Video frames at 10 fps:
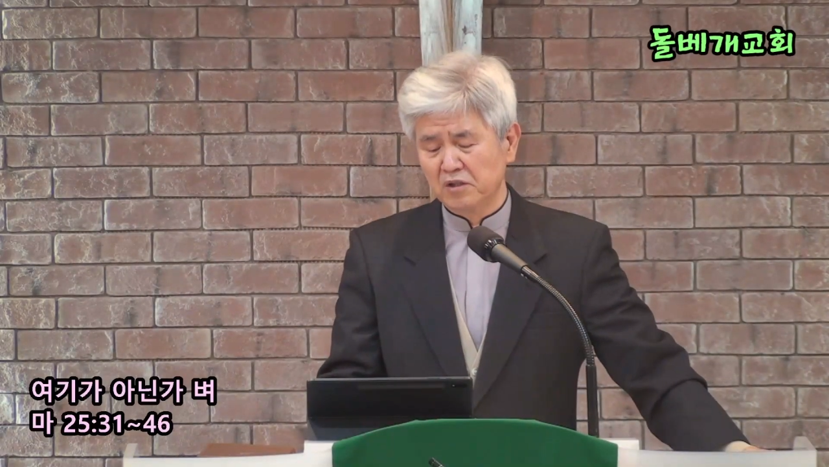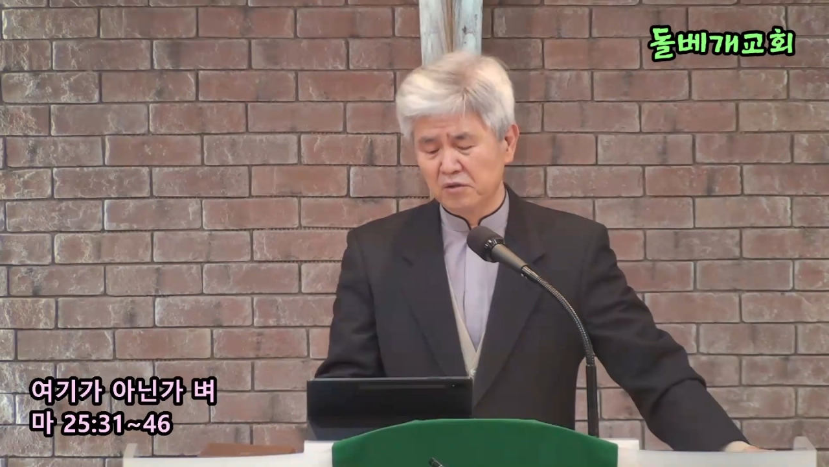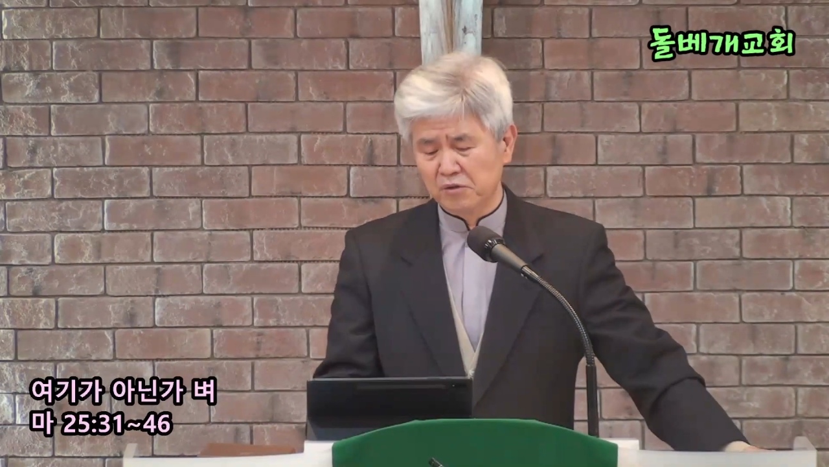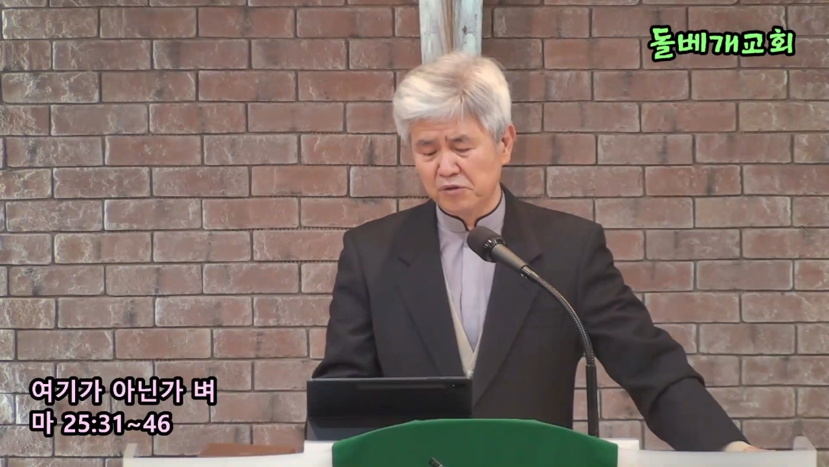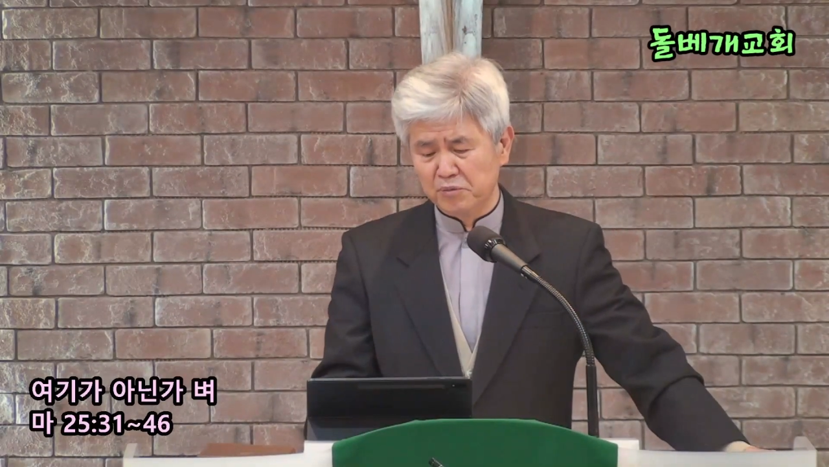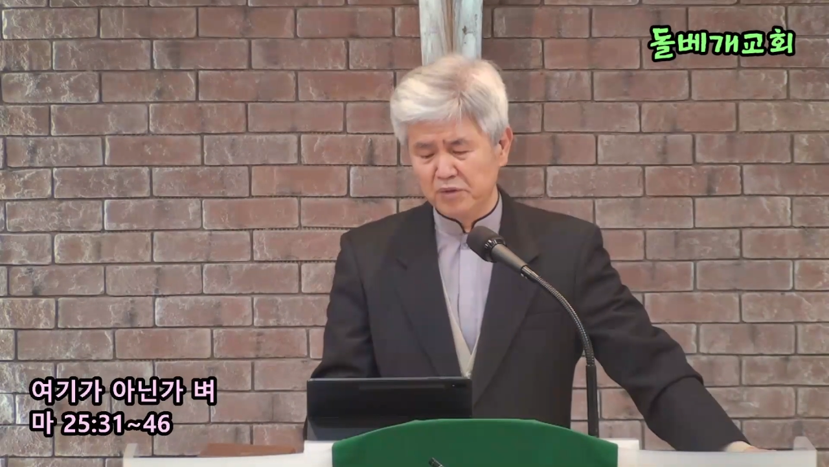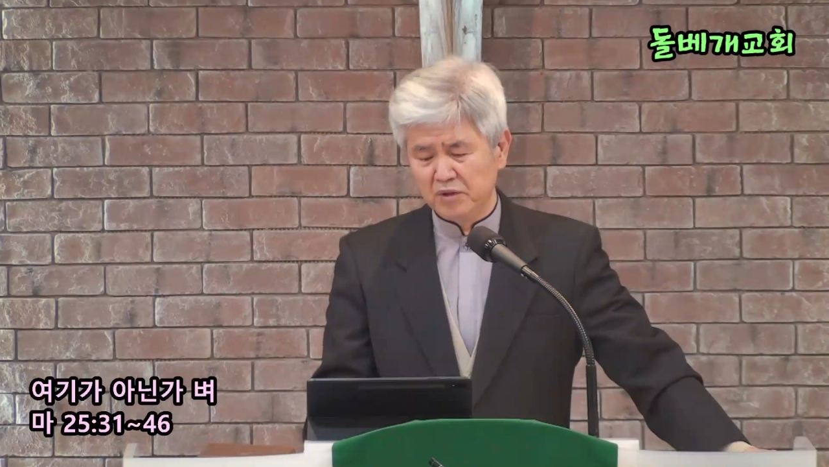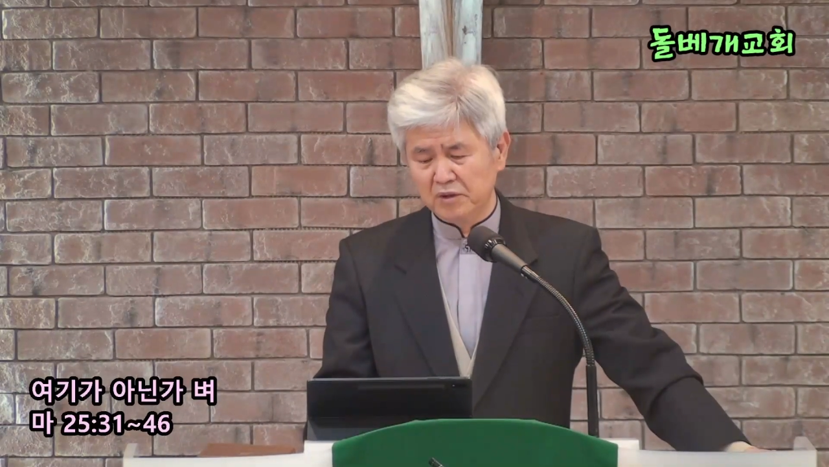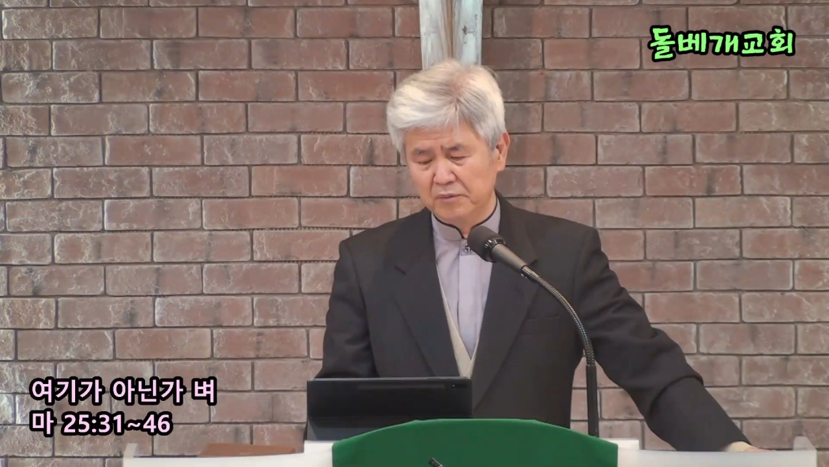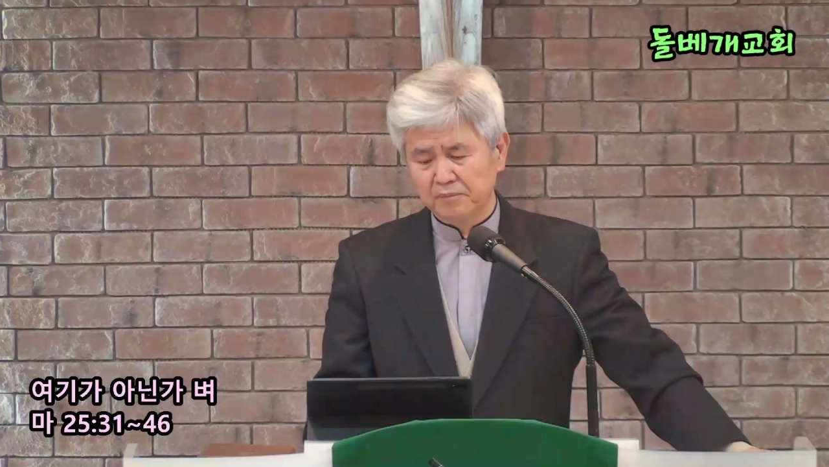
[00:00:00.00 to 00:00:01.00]

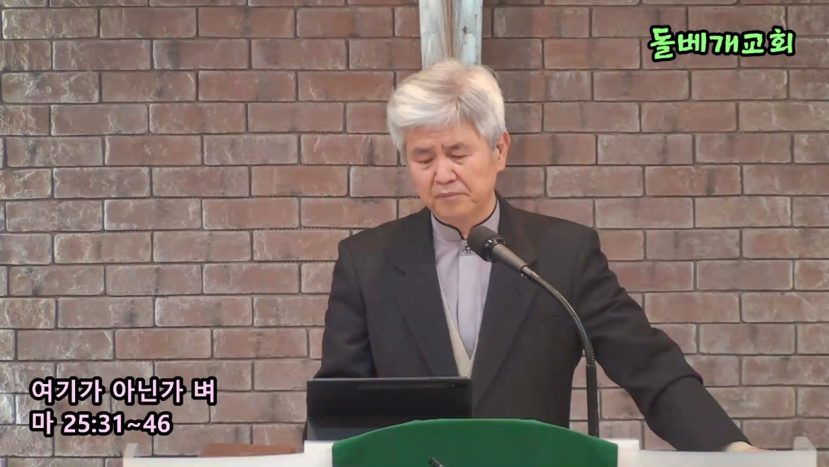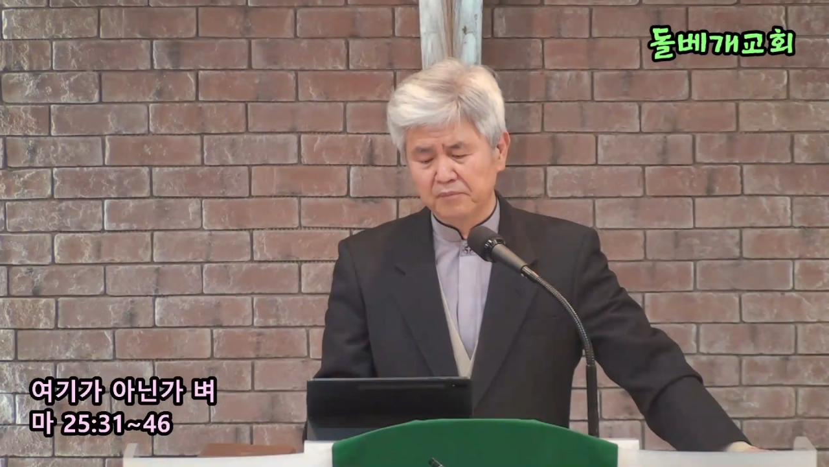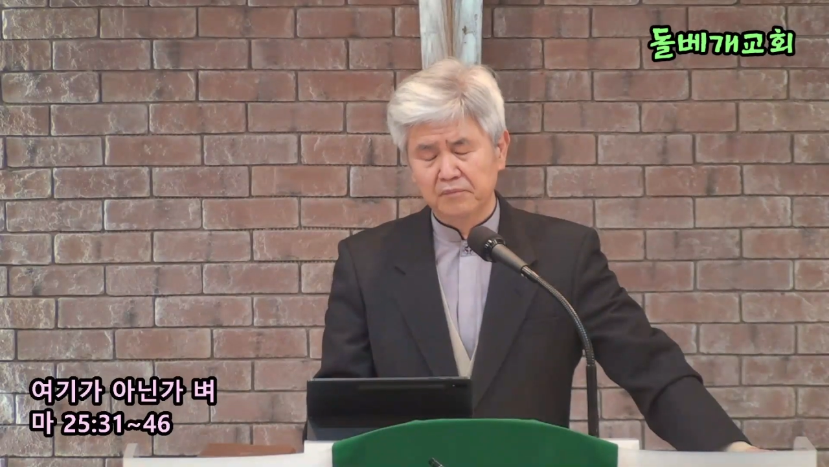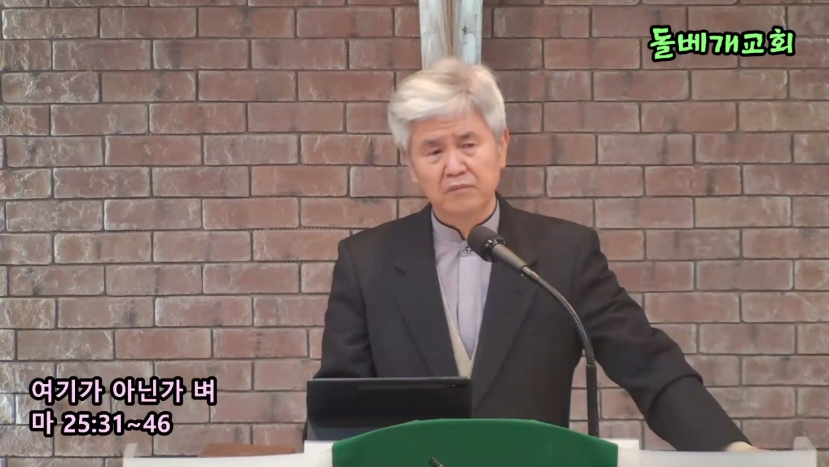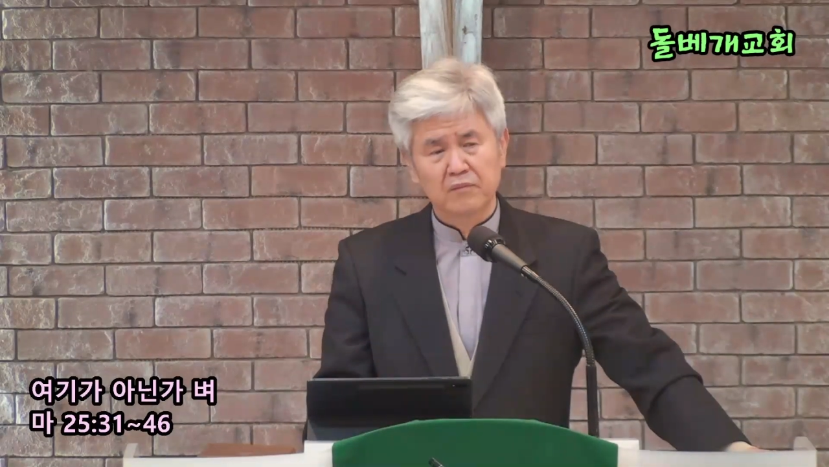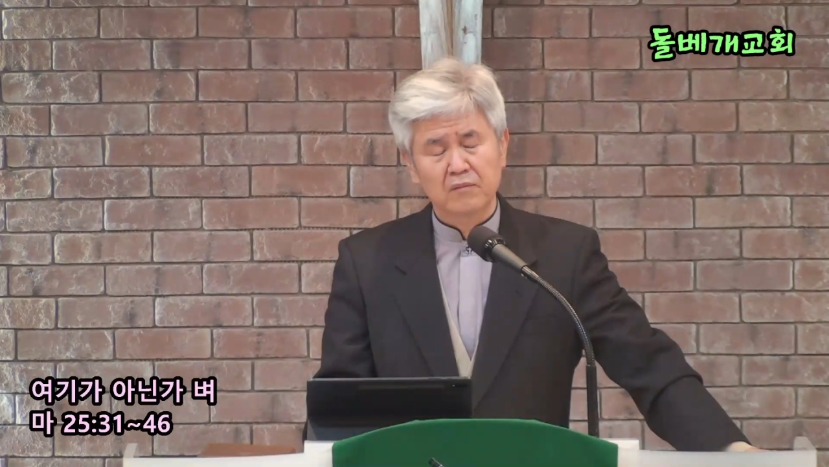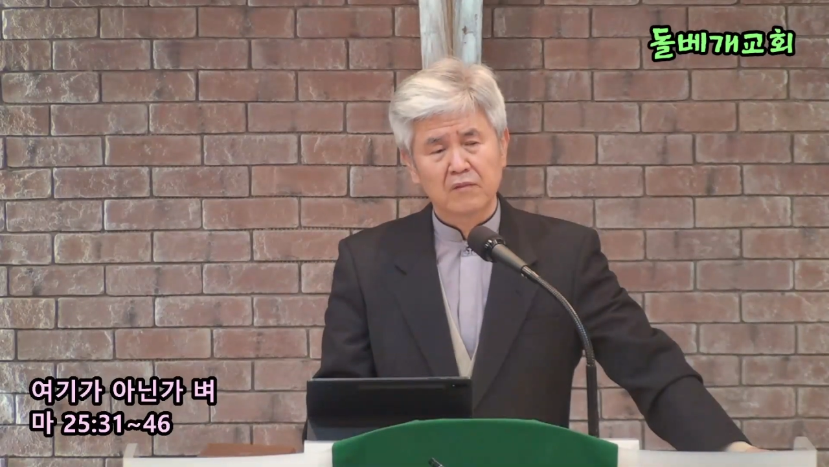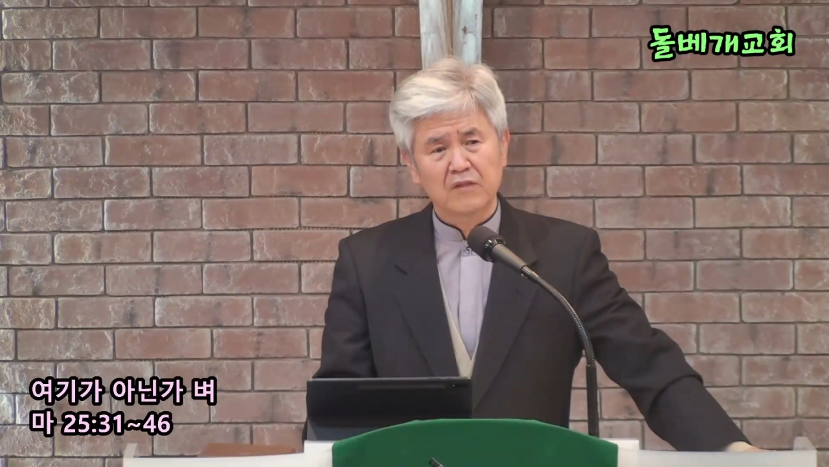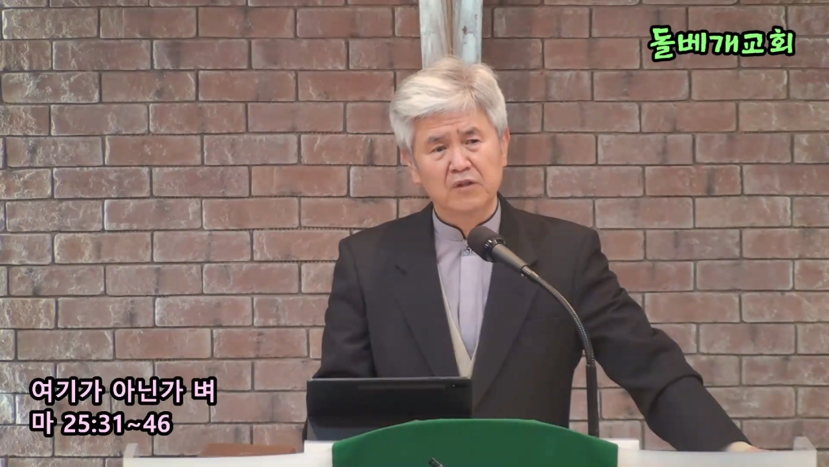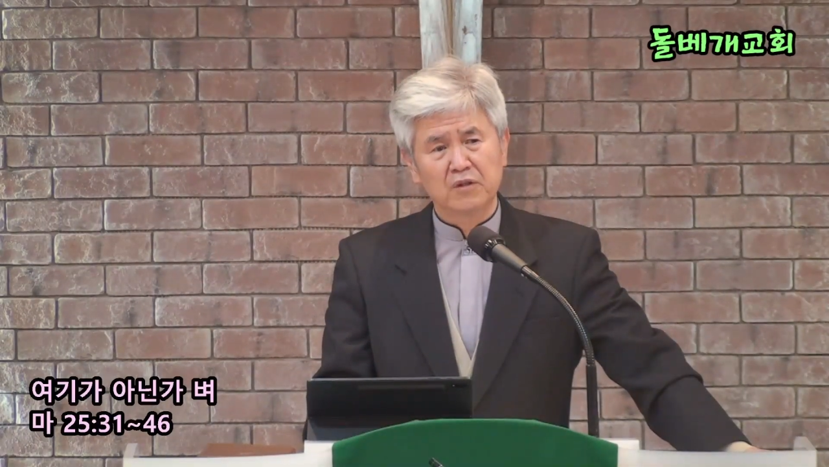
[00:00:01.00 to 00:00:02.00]
일컫습니다.
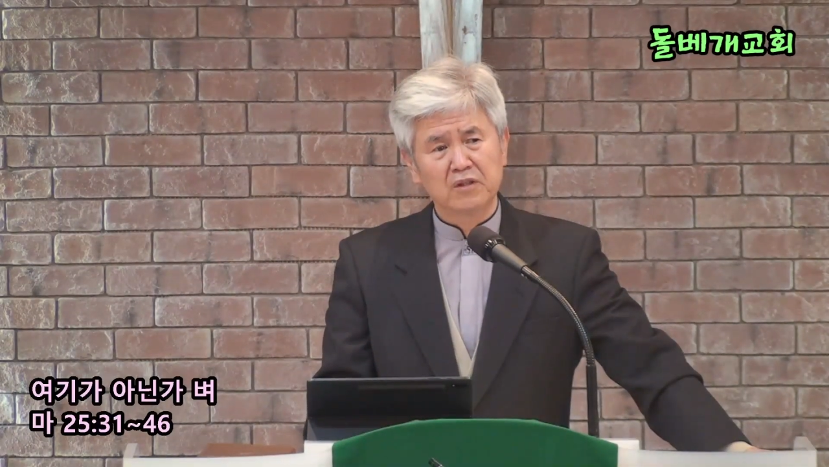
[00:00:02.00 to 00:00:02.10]
그런데